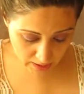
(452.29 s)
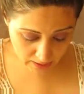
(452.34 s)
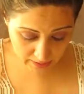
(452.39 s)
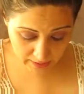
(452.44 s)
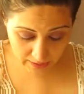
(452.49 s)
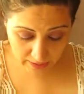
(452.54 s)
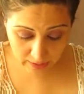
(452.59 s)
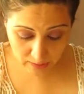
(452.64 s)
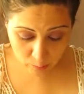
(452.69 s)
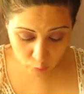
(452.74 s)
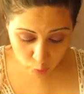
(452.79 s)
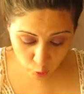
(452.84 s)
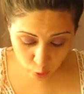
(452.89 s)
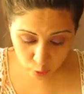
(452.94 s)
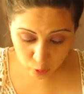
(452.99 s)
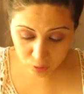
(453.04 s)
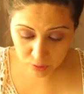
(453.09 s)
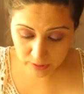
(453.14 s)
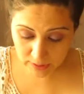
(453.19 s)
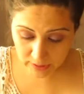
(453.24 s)
Gelelim
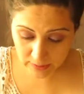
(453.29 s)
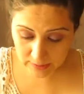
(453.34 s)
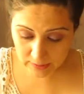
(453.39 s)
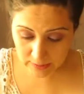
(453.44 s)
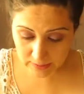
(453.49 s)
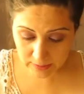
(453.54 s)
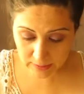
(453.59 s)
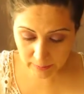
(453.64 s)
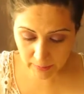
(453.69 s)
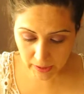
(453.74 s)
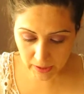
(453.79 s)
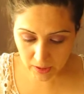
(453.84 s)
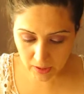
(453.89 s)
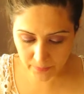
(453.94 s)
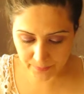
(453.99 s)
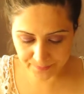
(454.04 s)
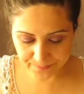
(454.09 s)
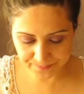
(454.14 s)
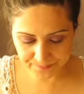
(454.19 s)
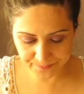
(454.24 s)
kotondan aldıklarıma.
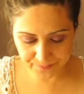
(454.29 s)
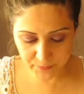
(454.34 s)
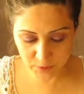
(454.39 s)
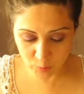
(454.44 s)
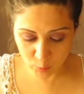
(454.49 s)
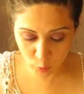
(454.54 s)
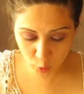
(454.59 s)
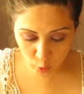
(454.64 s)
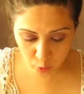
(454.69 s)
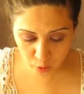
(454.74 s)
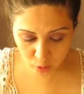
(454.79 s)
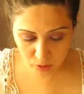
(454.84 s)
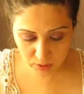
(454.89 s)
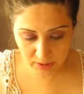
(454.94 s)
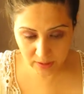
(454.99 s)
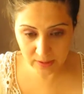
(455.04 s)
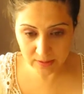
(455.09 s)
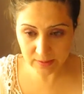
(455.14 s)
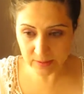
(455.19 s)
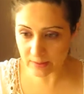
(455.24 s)
Şimdi kotondan
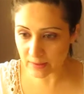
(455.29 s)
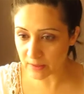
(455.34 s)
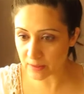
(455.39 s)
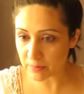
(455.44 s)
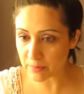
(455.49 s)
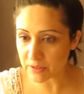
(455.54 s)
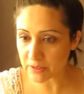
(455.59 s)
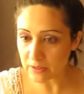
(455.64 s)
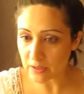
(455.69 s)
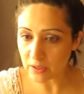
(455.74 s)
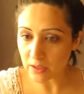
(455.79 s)
aldıklarımın